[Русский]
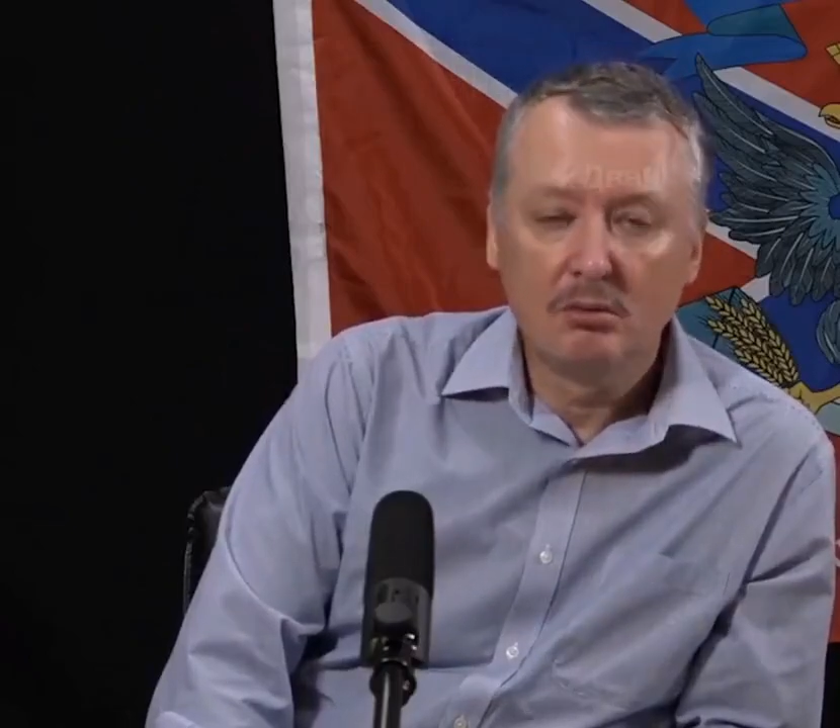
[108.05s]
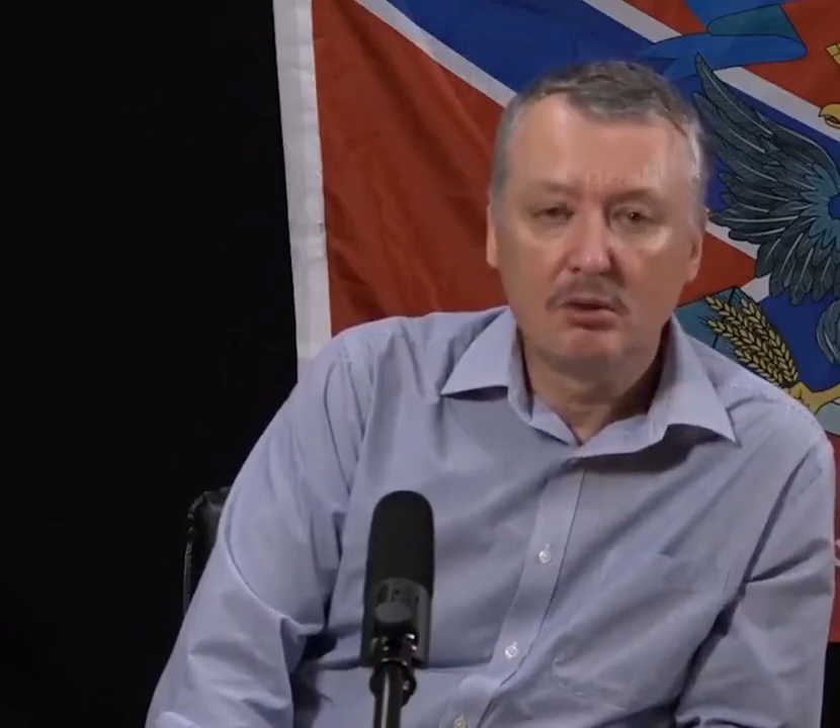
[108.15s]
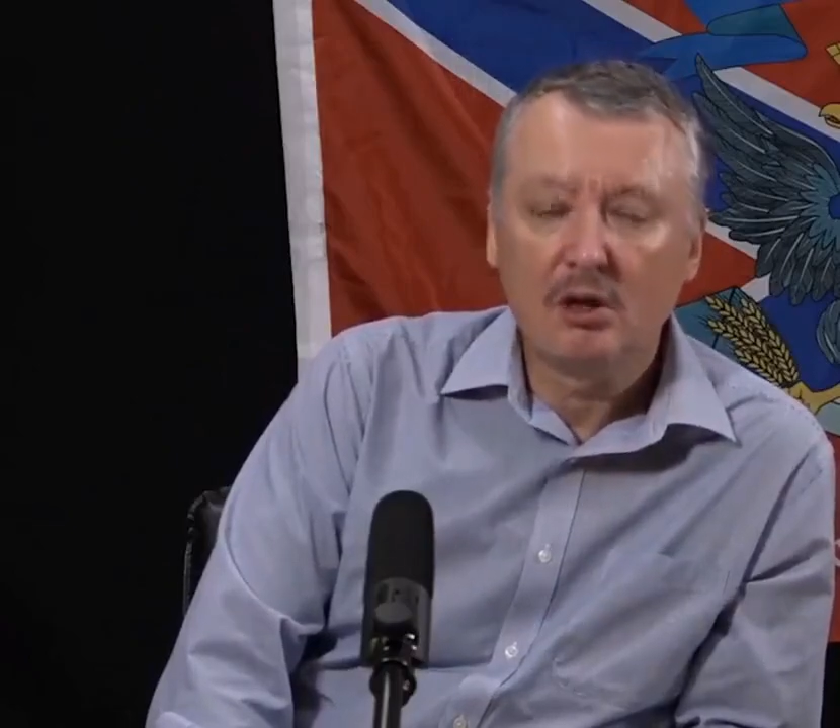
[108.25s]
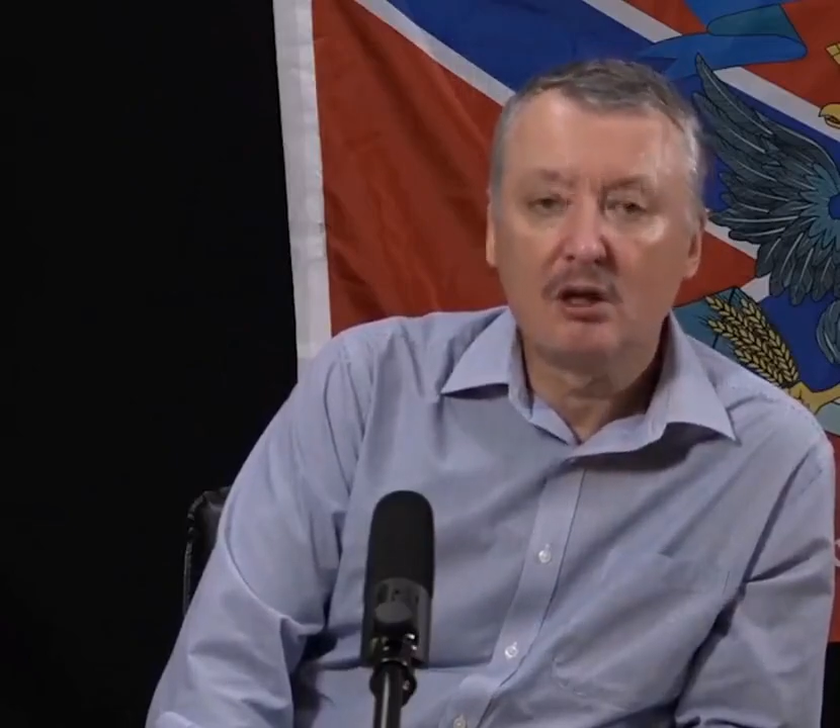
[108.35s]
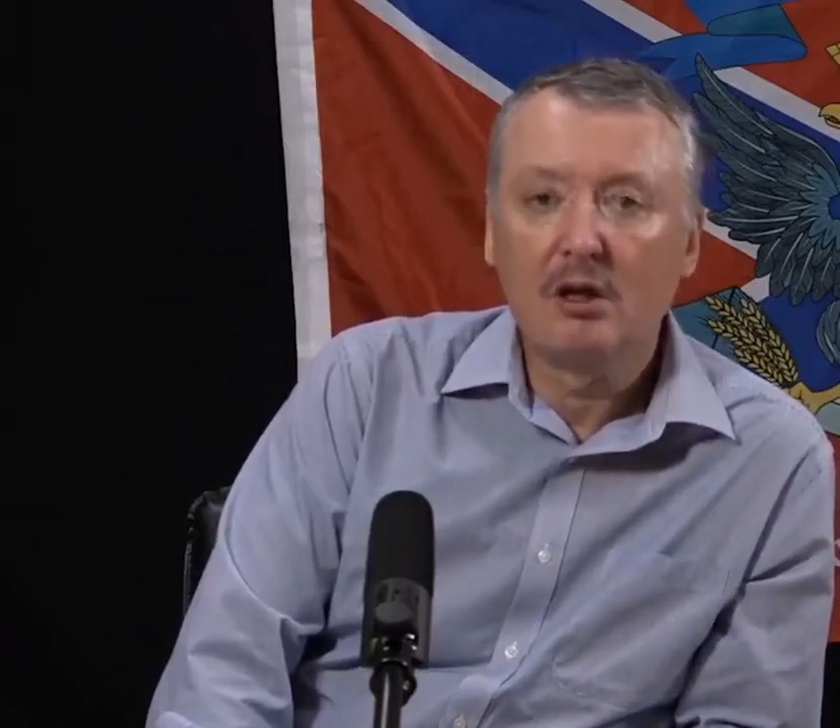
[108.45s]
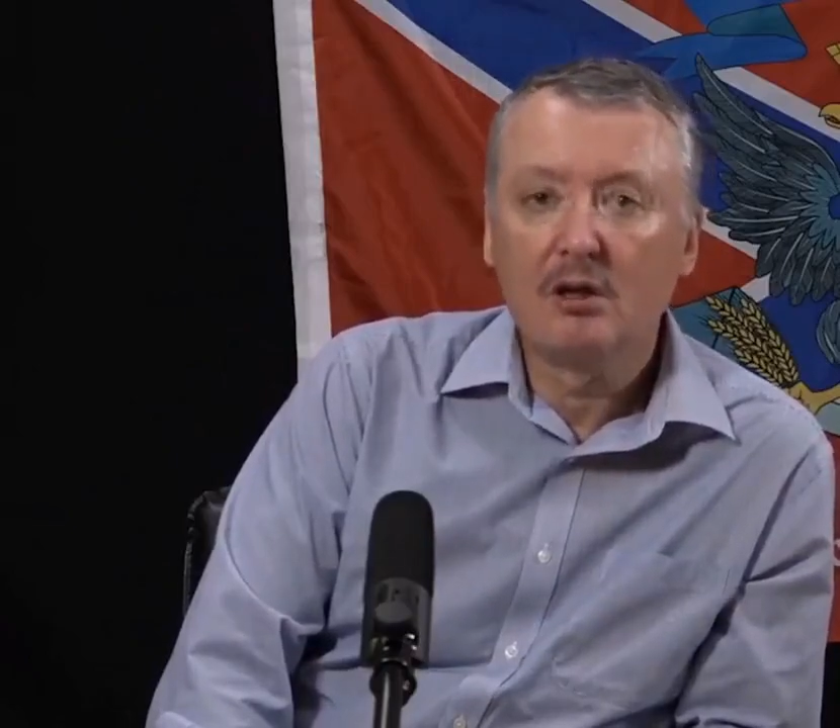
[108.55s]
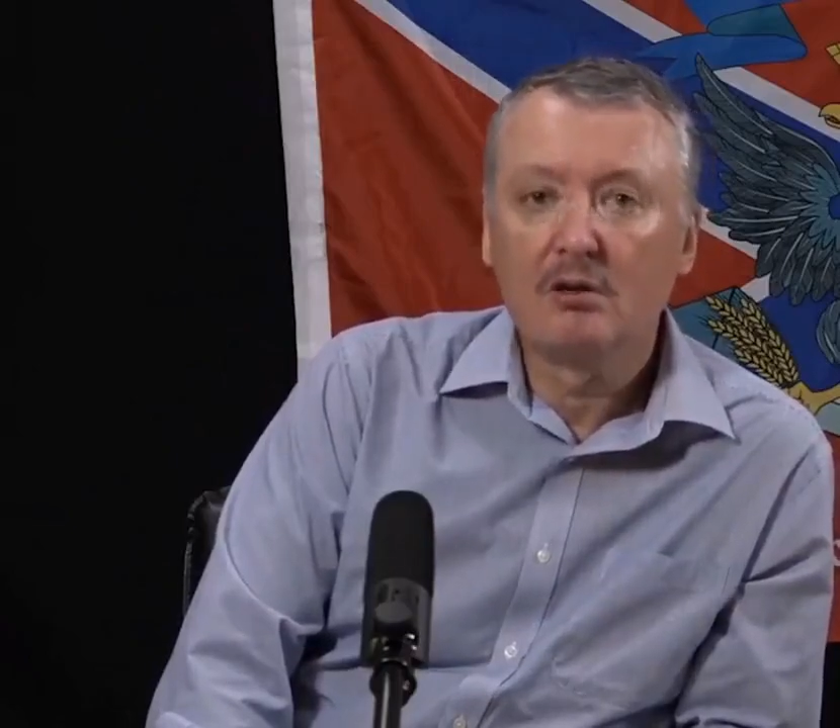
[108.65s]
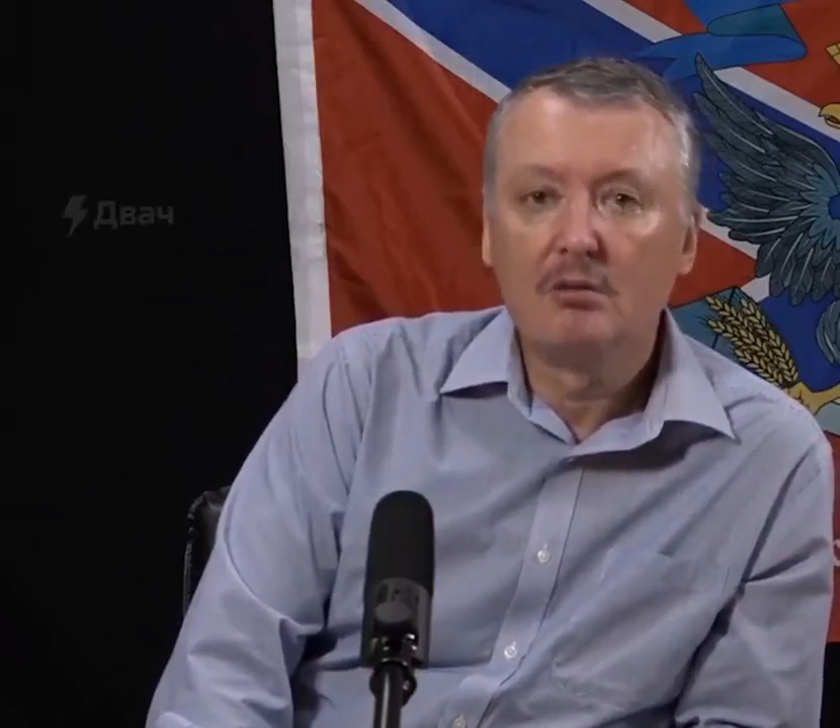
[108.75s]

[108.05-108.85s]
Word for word: вот когда это